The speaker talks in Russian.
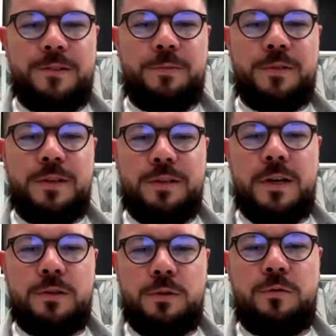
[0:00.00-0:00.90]

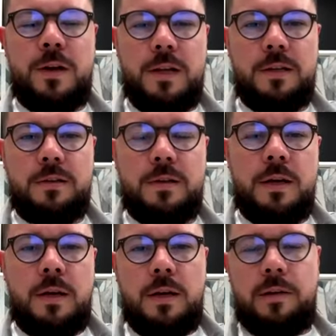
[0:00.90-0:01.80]
диспансеризацию вклинить,
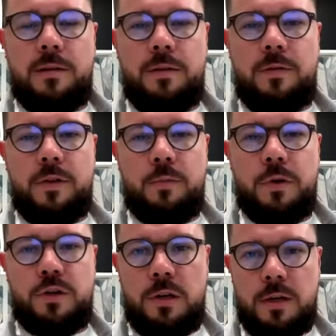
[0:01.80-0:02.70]
и, видимо,
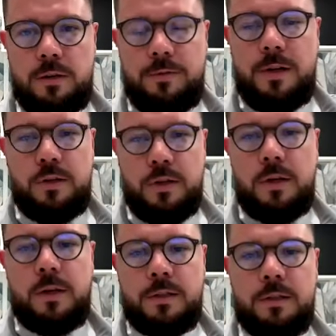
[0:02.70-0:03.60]
решили это вклинить
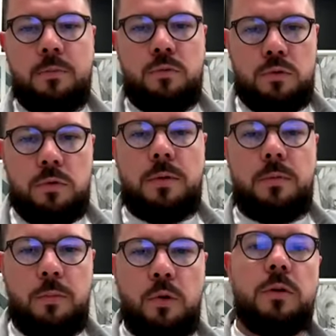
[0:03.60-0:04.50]
как раз к тому, что там
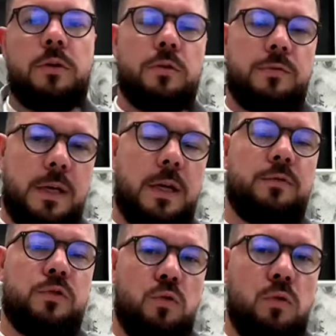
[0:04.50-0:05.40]
ребенок идет в сад,
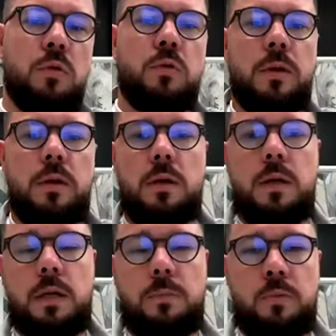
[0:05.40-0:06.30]
в школу, и я
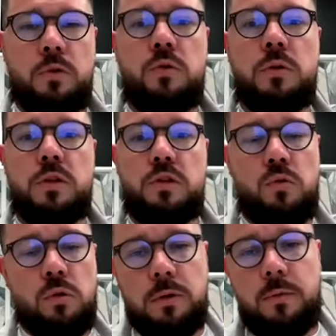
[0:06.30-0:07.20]
так понимаю, что это
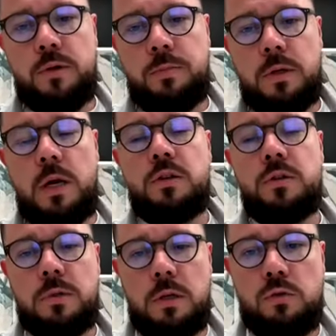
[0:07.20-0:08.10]
ежегодно вообще перед
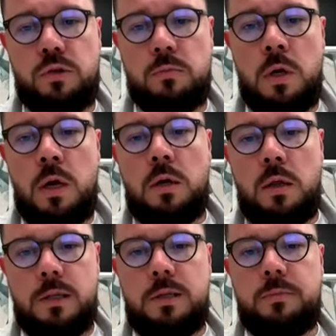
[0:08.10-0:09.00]
каждым следующим
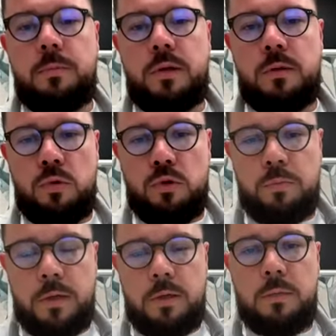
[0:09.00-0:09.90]
классом необходимо тоже
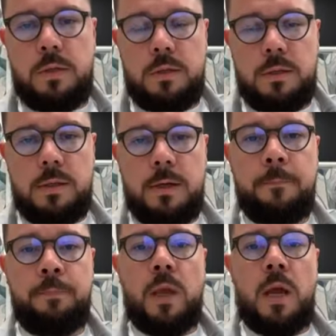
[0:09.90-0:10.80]
пройти медицинское
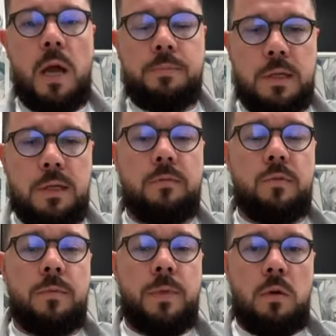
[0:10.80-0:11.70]

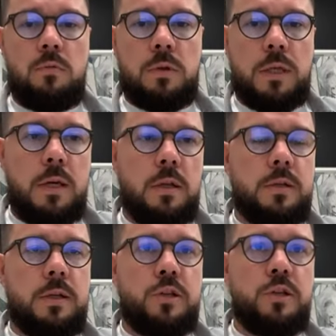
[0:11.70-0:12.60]
обследование. Вот, Татьяна,
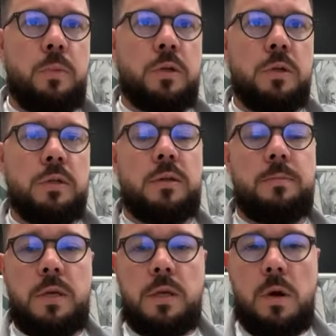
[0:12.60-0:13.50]
расскажите, пожалуйста,
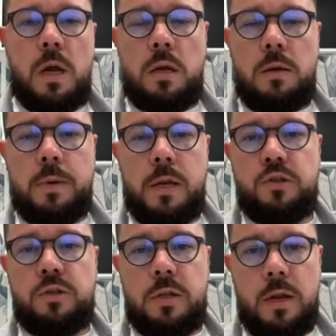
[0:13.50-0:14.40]
минимальный
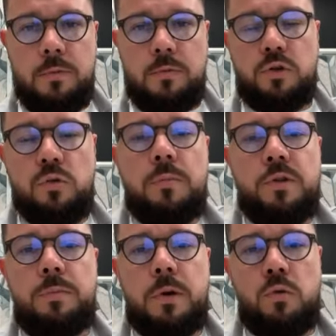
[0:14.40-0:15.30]
перечень требований, что
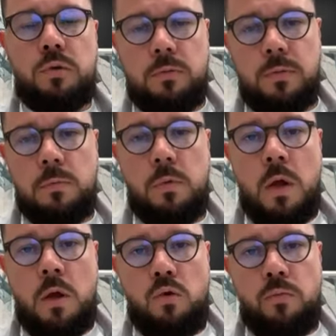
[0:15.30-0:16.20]
вообще проходит в этом
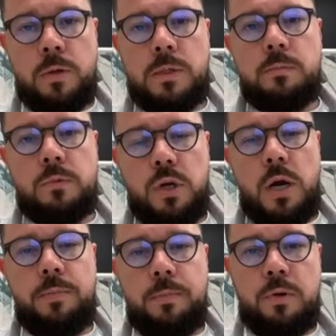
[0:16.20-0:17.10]
комплексном
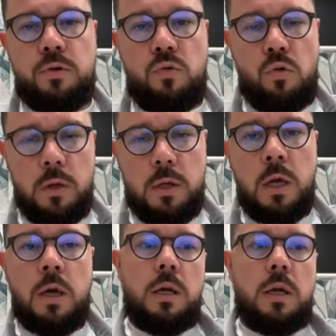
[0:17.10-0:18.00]
чекапе перед школой,
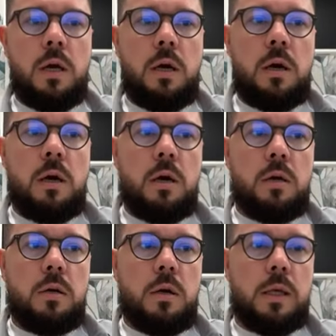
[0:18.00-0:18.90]

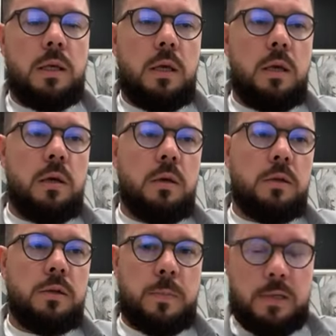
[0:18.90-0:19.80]
а
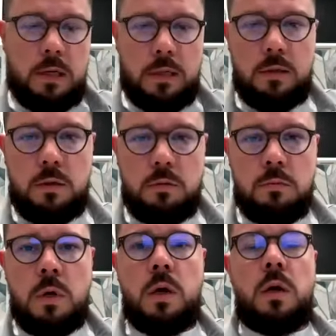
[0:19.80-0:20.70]
какие специалисты специалисты,
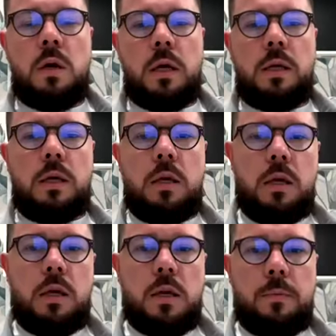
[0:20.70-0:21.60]

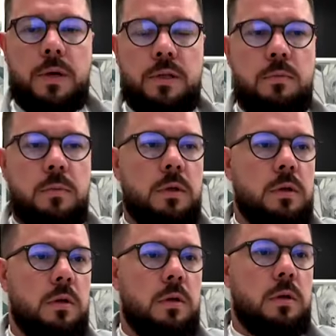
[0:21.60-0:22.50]
какие необходимо,
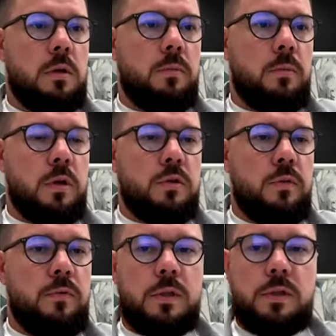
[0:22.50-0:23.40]
а, там, я не
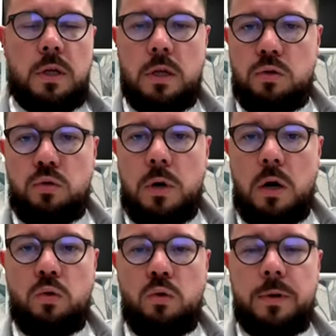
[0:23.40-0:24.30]
знаю, вакцинацию
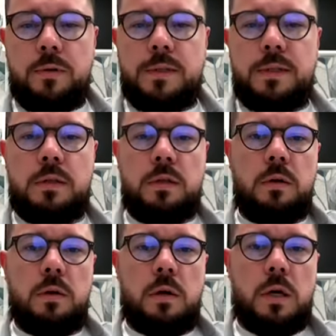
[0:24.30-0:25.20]
какую
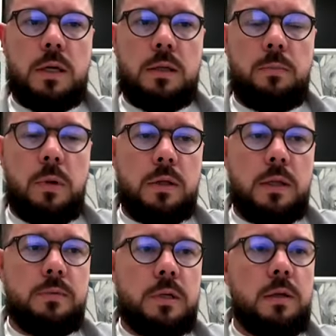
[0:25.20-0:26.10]
провести, какие
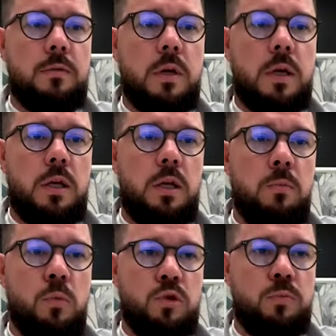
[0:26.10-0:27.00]
дополнительные обследования, и,
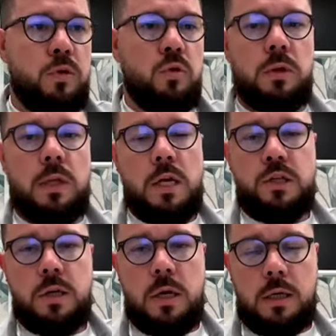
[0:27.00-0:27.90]
может быть,
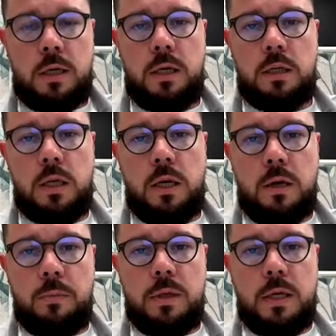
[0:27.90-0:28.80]
наши какие-то
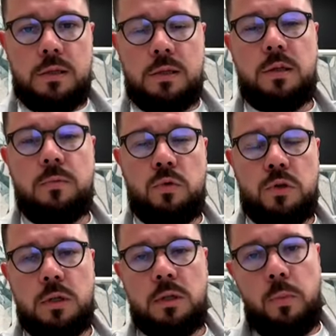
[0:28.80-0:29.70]
рекомендации
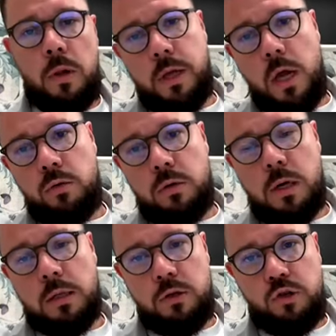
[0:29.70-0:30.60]
немножко дополняют или
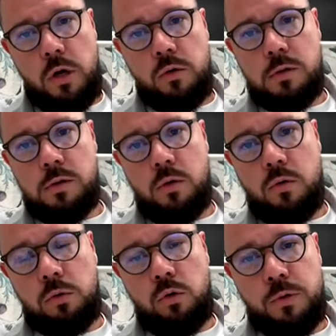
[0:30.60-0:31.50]
отличаются
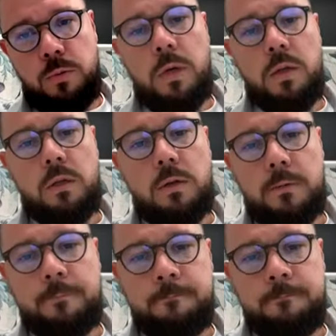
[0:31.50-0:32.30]
от общепринятых.